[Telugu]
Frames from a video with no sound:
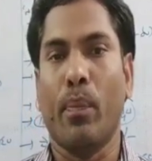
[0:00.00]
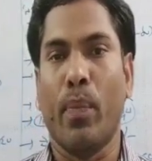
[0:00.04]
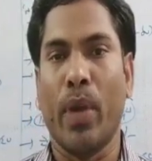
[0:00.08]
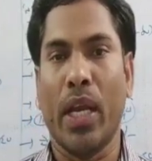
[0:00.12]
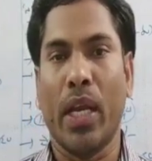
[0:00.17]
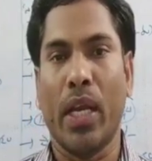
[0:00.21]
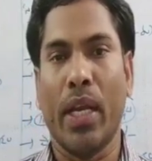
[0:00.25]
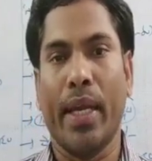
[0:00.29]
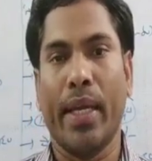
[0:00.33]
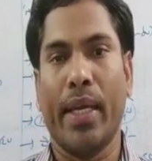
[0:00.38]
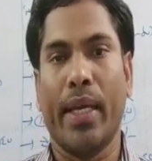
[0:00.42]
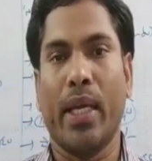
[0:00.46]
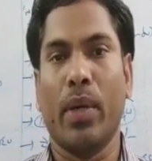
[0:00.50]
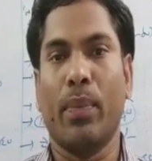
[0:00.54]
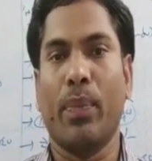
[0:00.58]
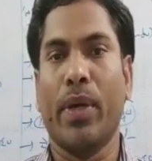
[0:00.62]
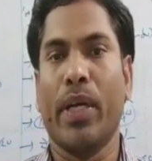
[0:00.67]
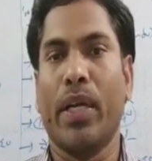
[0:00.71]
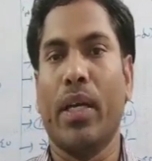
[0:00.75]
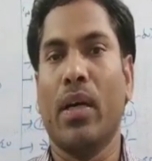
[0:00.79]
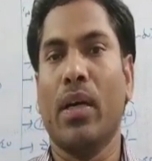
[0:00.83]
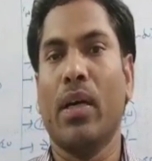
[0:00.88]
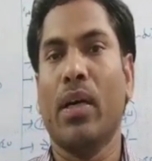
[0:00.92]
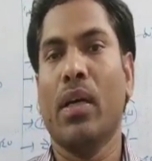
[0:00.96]
బెల్ ఐకాన్
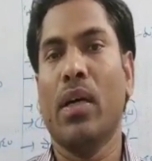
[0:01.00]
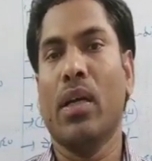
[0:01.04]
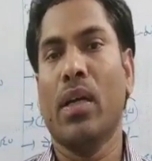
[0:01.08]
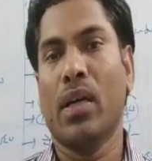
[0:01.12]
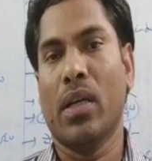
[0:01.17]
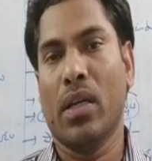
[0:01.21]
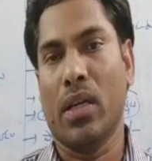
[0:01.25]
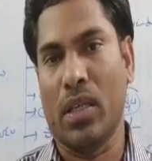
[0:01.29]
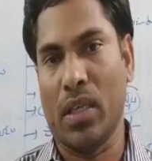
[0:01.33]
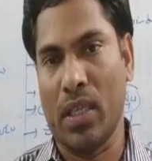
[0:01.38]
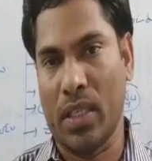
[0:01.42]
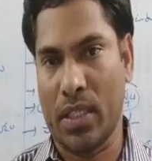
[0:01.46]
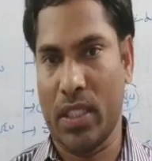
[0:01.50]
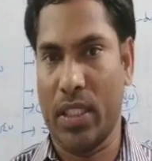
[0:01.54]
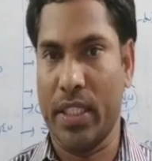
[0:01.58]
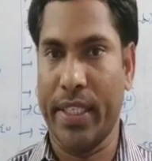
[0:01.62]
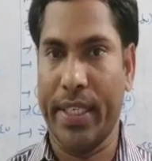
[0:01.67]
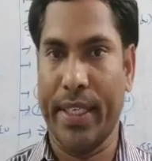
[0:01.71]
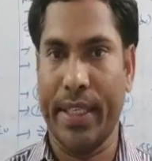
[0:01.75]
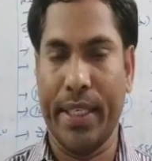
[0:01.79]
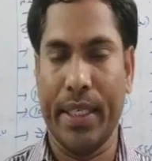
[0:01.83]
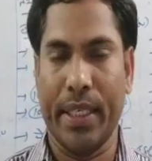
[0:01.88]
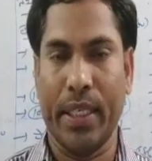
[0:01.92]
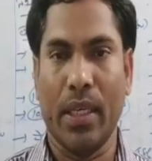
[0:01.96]
పైన క్లిక్
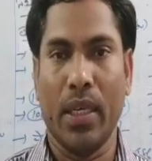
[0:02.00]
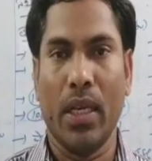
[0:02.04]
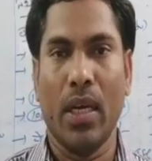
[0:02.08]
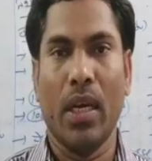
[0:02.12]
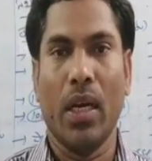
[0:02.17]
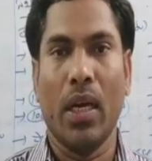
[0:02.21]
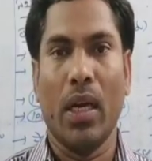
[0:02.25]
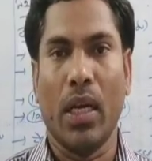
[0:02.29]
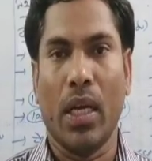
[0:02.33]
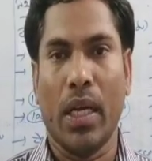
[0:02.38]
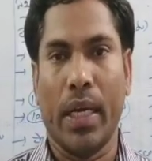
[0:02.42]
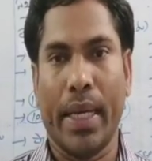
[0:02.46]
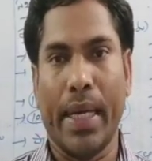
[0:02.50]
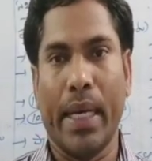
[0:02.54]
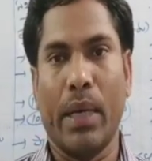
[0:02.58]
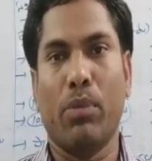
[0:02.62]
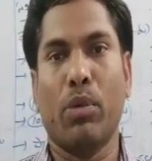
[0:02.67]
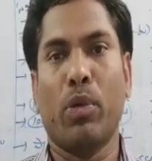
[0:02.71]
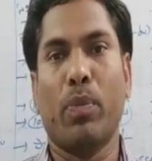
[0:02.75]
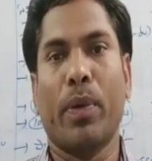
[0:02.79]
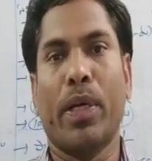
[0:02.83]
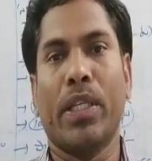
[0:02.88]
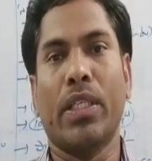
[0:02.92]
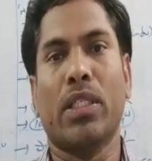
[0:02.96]
చేయండి గ్రామ
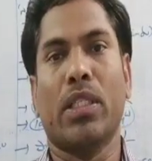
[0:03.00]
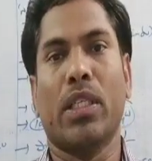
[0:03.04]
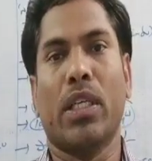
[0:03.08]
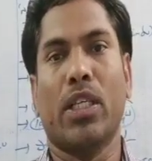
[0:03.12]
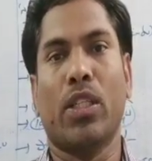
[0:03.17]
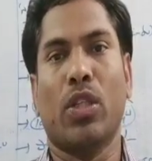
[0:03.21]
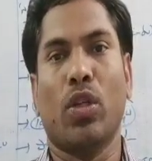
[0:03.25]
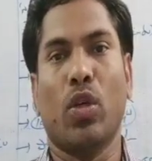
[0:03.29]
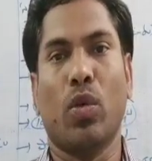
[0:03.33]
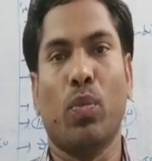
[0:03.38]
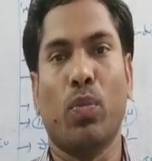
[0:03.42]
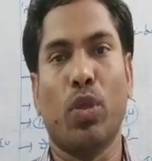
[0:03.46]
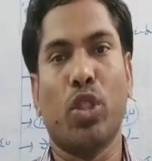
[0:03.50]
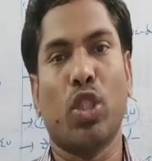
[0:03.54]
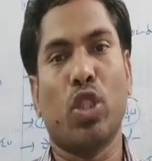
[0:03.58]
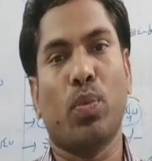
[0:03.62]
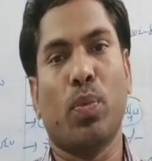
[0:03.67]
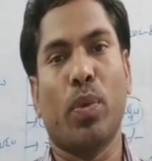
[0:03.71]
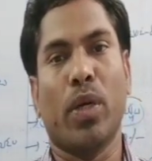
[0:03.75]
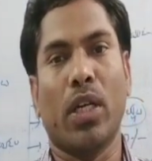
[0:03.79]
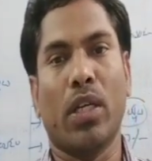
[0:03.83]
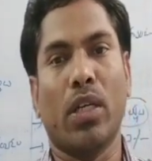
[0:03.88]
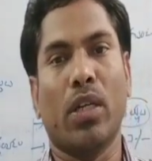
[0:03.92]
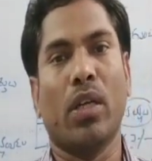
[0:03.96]
పంచాయతీలో
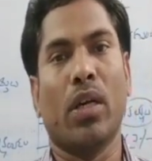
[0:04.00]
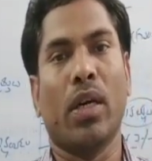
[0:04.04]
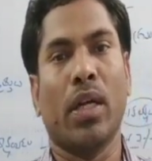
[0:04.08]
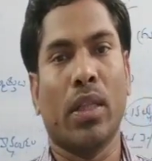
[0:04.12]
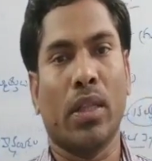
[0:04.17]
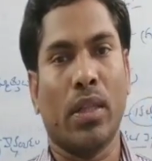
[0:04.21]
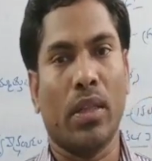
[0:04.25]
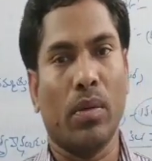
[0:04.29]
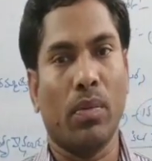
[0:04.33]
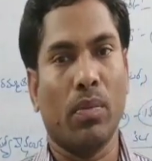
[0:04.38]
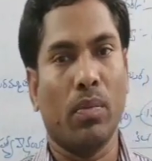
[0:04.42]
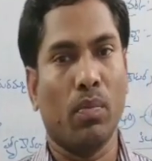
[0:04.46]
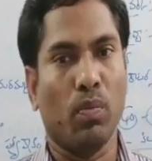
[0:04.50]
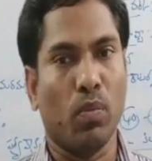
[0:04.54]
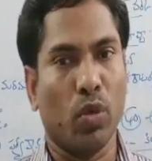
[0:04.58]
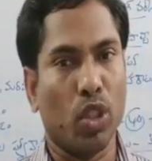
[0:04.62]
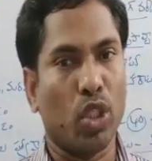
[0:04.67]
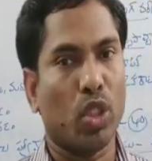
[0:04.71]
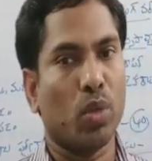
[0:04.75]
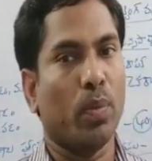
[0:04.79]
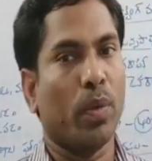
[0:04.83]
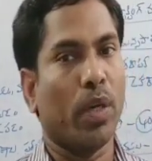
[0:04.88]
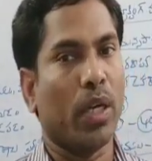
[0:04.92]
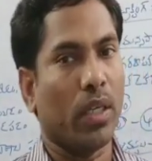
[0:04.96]
మున్సిపాలిటీలో
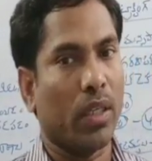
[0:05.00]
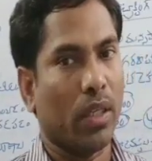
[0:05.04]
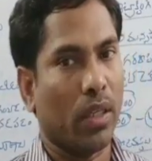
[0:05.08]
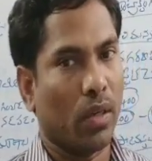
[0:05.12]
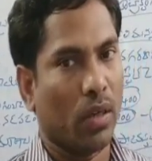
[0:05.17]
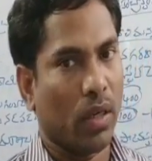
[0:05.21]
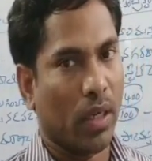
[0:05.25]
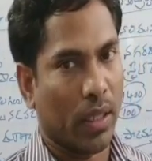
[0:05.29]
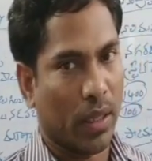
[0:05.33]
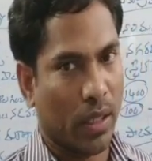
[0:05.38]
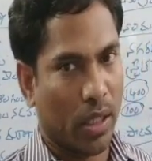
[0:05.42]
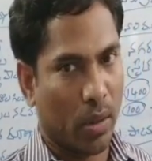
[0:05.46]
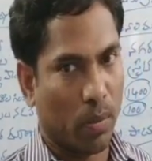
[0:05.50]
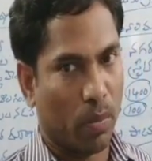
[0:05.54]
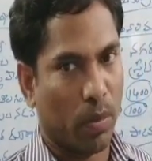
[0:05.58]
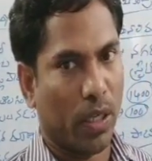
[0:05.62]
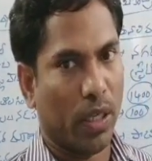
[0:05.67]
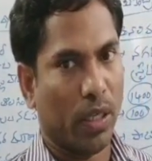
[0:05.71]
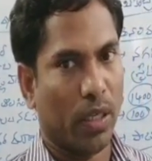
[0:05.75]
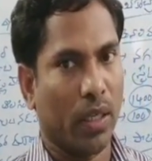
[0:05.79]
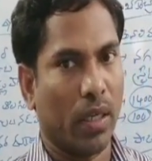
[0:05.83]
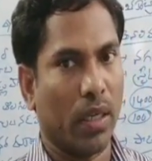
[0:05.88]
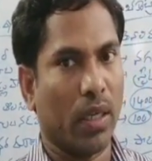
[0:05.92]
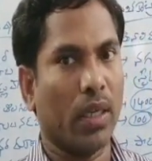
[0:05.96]
మున్సిపాలిటీలో
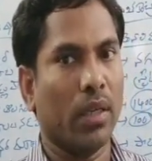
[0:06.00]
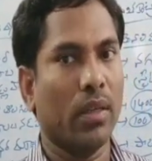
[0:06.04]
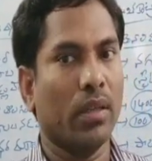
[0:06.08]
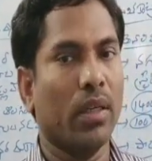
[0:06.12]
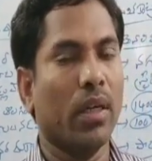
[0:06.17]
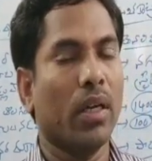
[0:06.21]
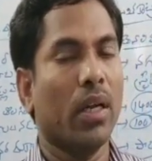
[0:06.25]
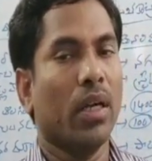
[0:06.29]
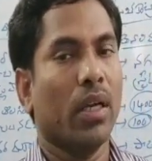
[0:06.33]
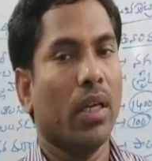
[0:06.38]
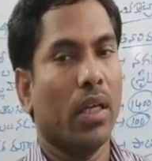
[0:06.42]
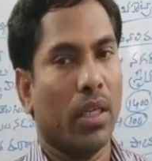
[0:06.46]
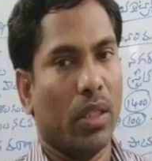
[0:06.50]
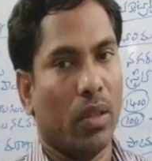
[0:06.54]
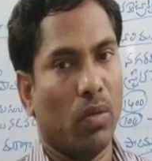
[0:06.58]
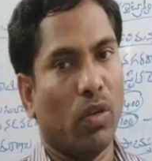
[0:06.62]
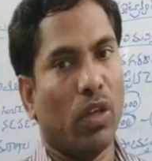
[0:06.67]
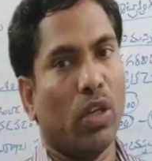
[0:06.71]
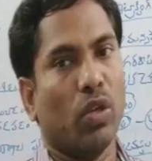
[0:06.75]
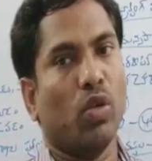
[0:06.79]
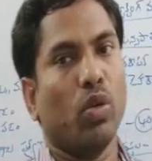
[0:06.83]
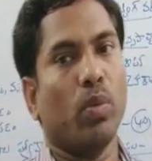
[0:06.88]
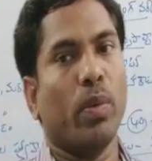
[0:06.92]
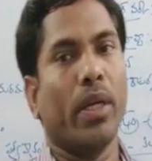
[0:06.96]
అంతర్భాగంగా
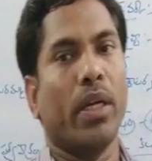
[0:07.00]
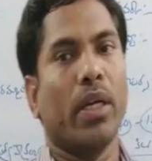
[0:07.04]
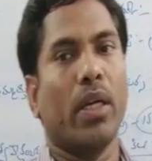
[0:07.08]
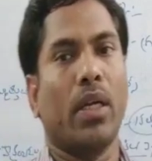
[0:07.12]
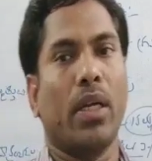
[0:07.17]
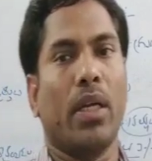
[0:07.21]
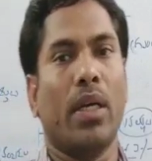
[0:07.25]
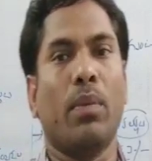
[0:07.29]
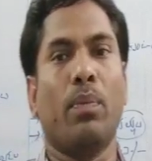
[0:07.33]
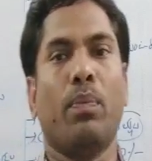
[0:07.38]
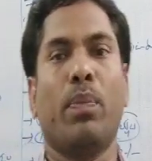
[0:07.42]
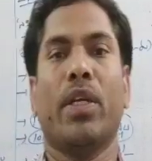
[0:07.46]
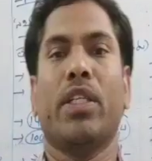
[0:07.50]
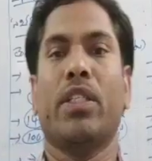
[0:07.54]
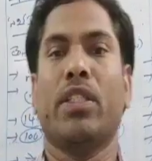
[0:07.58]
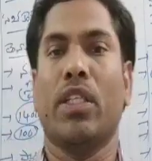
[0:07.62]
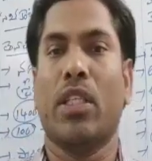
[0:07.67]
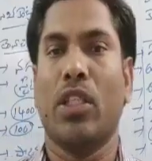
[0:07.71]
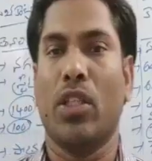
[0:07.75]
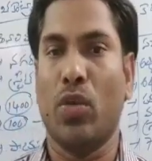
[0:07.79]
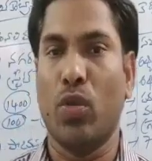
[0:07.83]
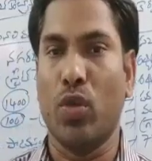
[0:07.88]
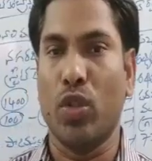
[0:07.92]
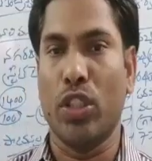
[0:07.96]
ఇదివరకు మన గ్రామ
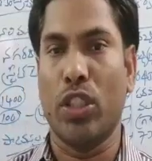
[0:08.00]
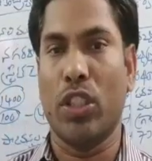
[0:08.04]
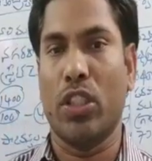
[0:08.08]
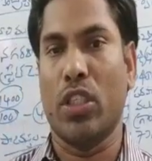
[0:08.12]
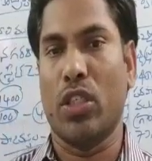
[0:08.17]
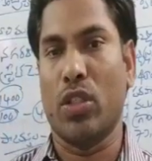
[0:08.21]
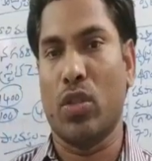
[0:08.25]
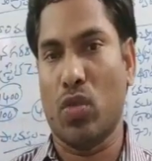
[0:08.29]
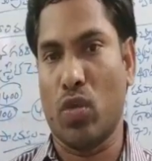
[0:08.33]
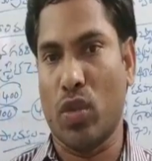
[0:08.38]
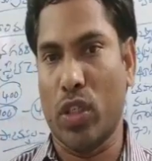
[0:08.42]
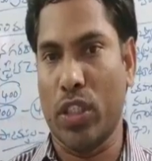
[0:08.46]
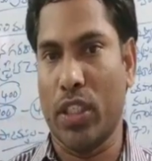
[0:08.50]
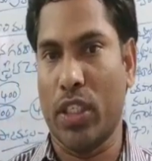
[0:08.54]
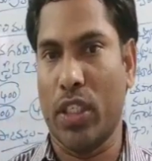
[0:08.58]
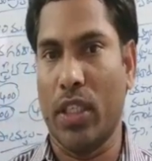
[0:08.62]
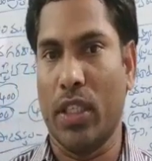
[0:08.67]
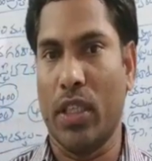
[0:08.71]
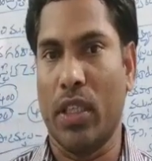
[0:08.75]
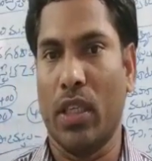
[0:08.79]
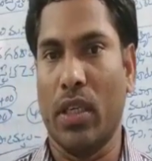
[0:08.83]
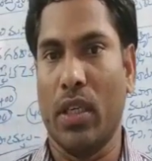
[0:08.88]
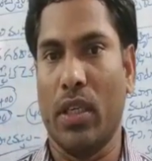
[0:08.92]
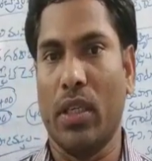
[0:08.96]
పంచాయతీ గురించి తెలుసుకోవడం
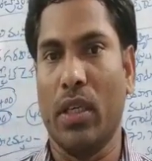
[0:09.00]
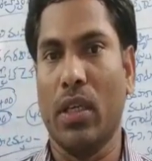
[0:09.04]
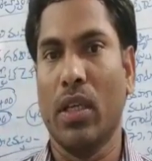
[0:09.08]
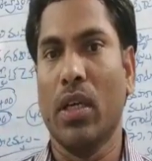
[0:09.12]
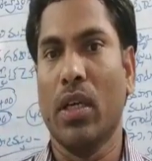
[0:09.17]
జరిగింది